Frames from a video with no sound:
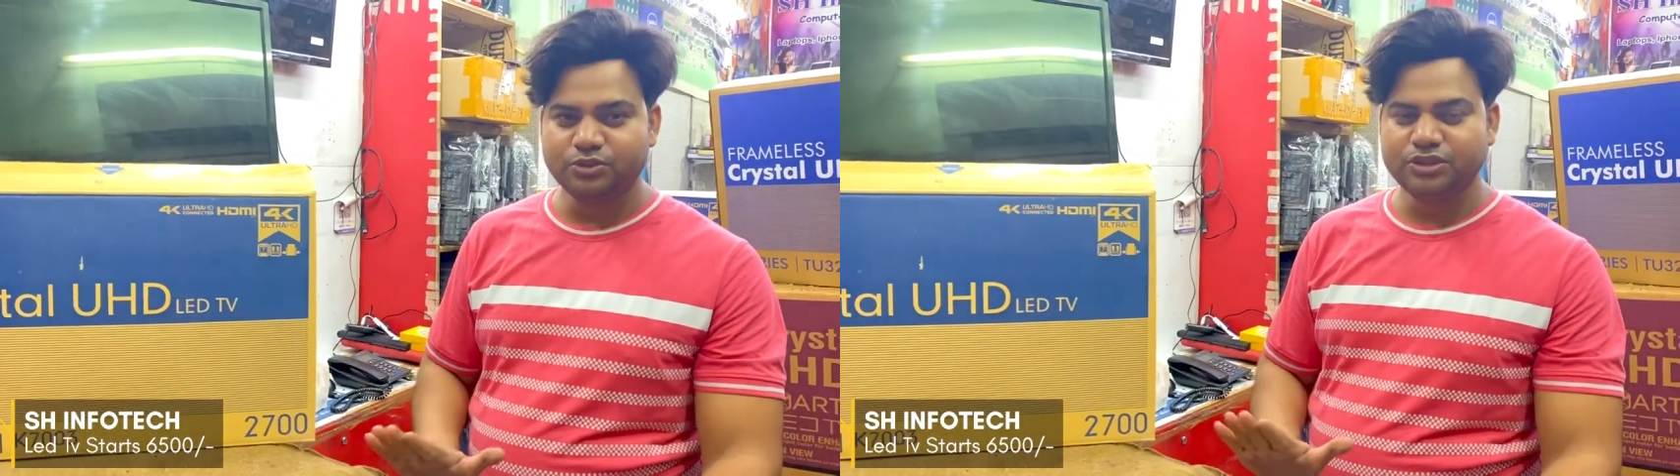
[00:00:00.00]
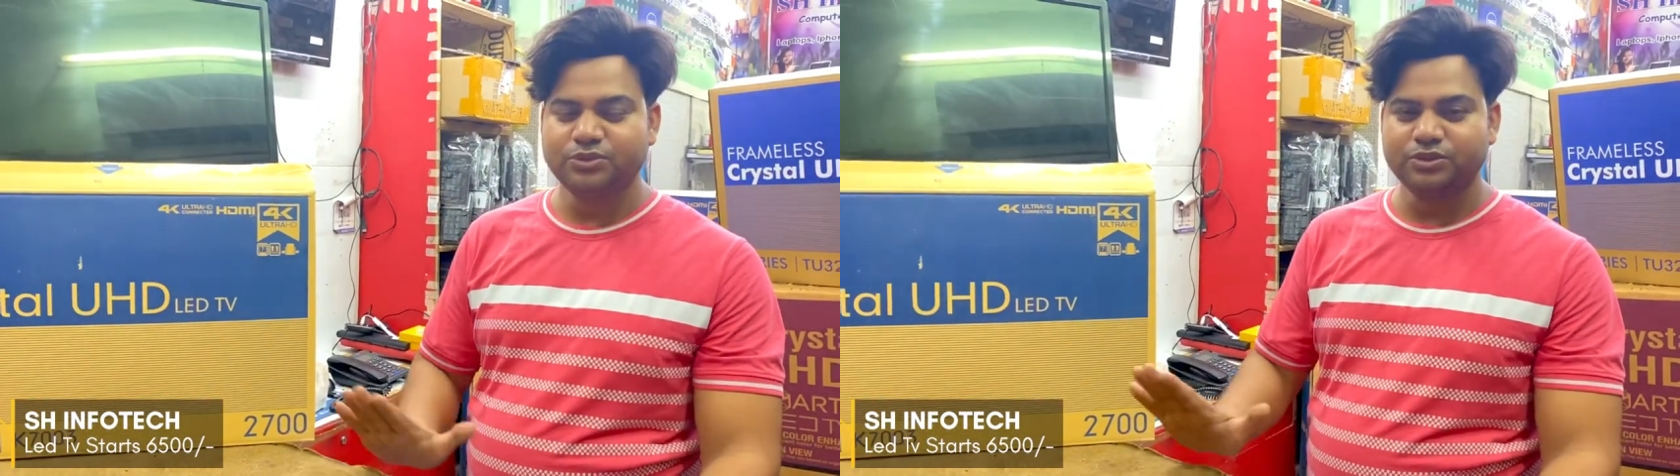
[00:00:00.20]

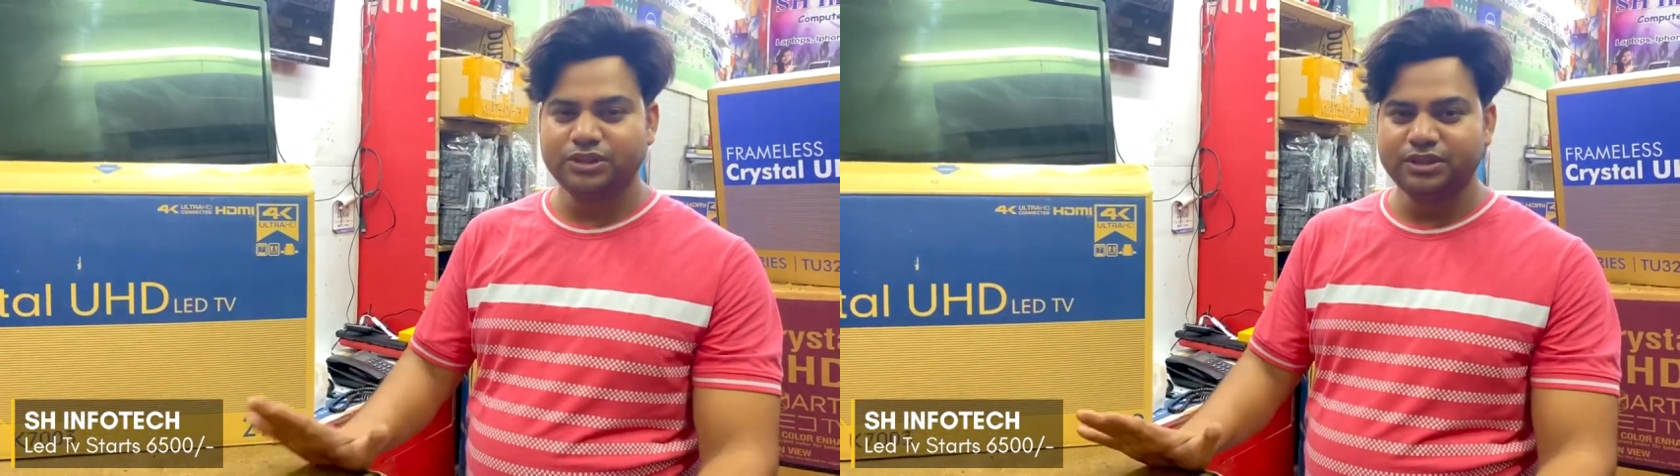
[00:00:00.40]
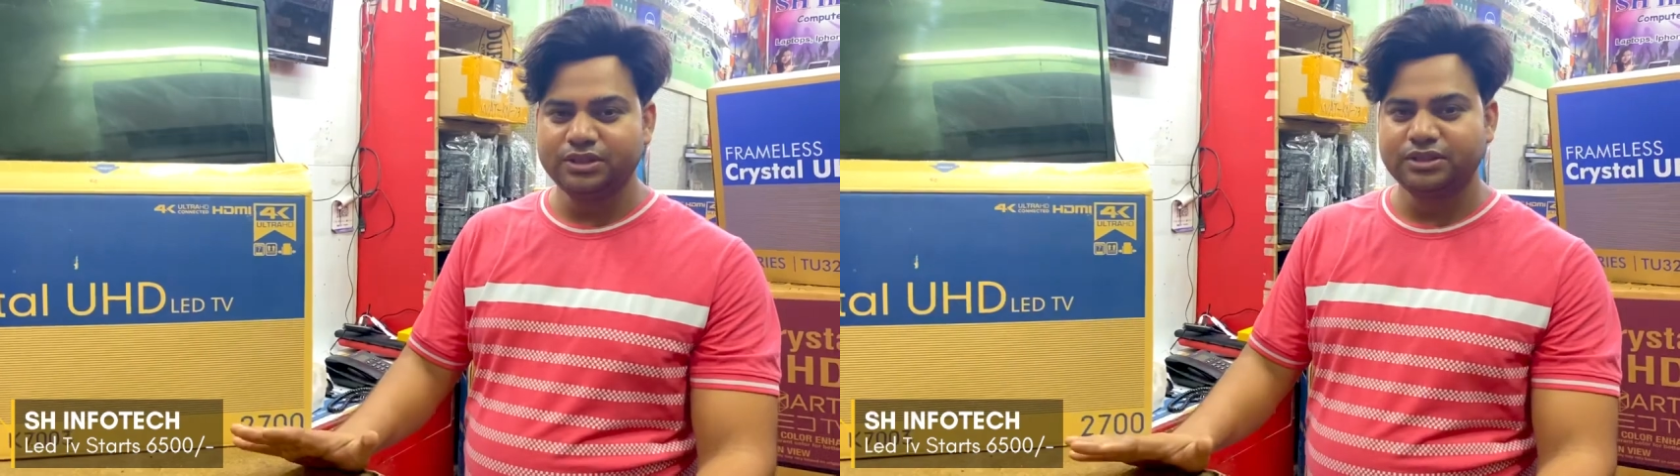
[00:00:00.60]
यूज नहीं
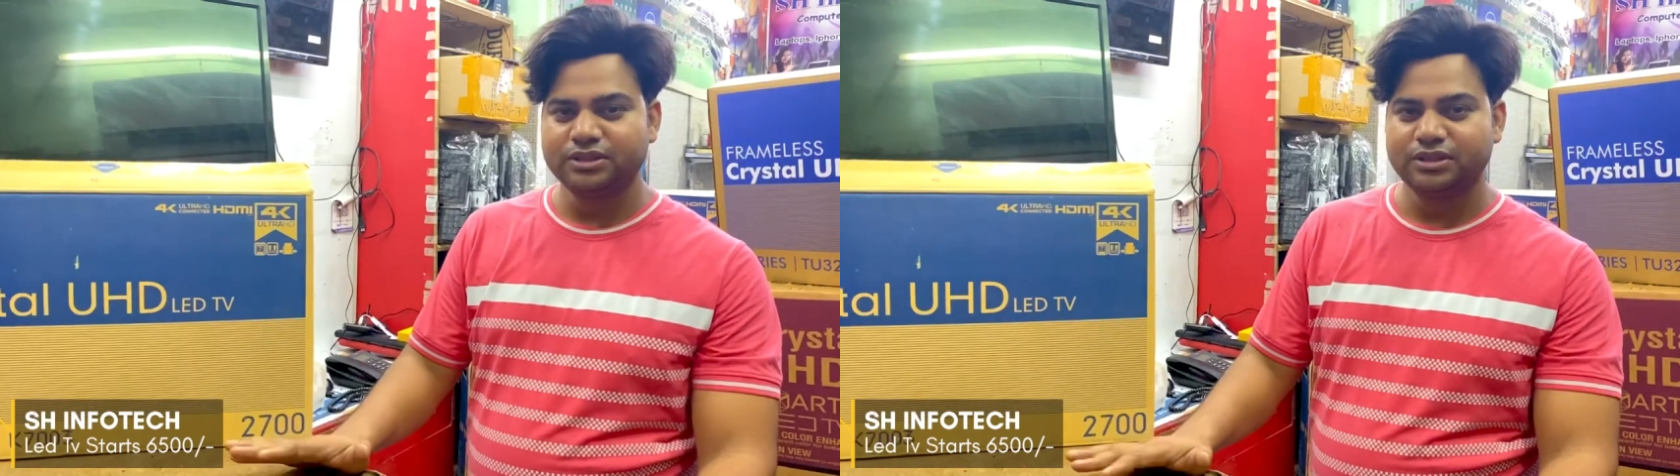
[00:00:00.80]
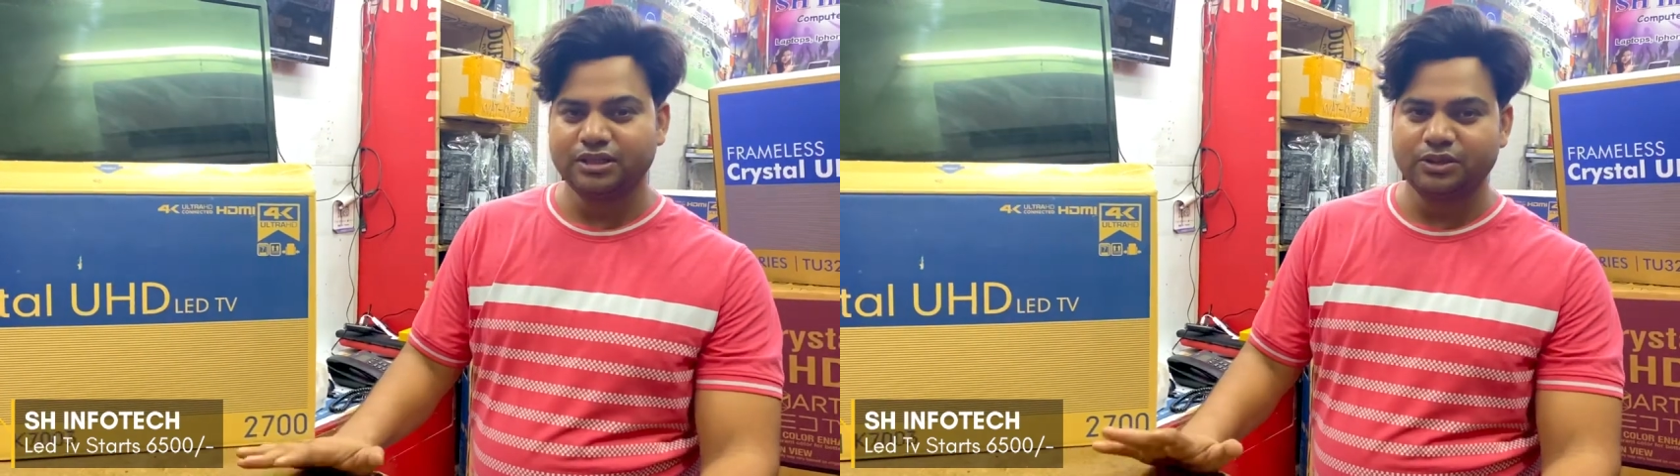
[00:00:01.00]

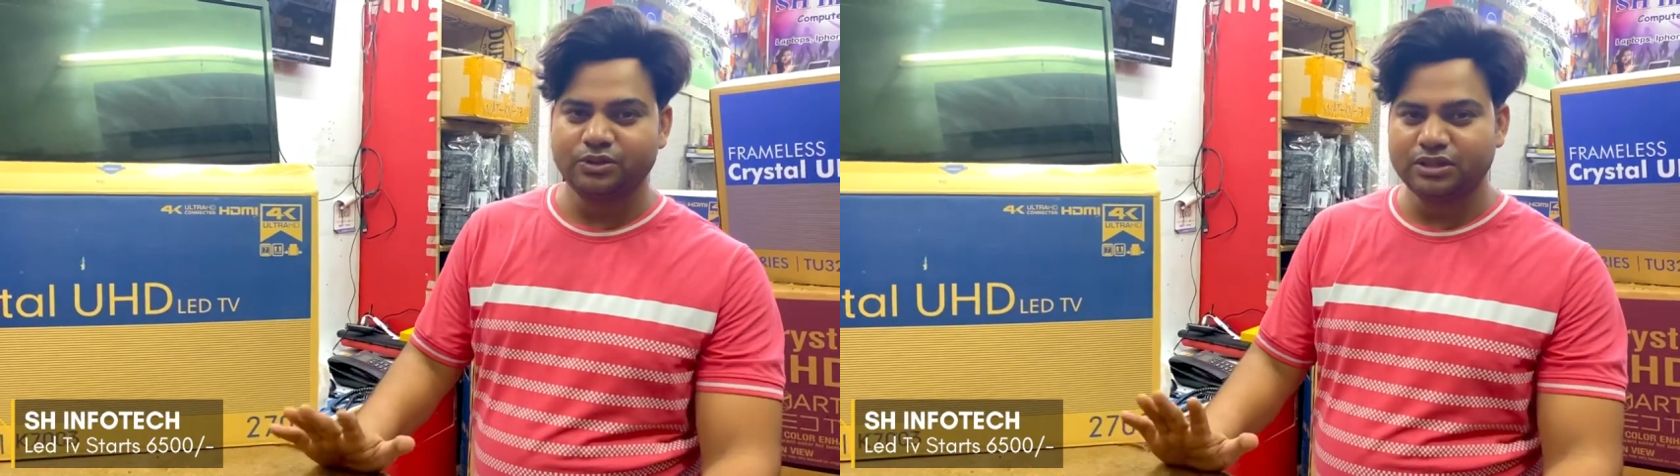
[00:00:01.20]
होती ना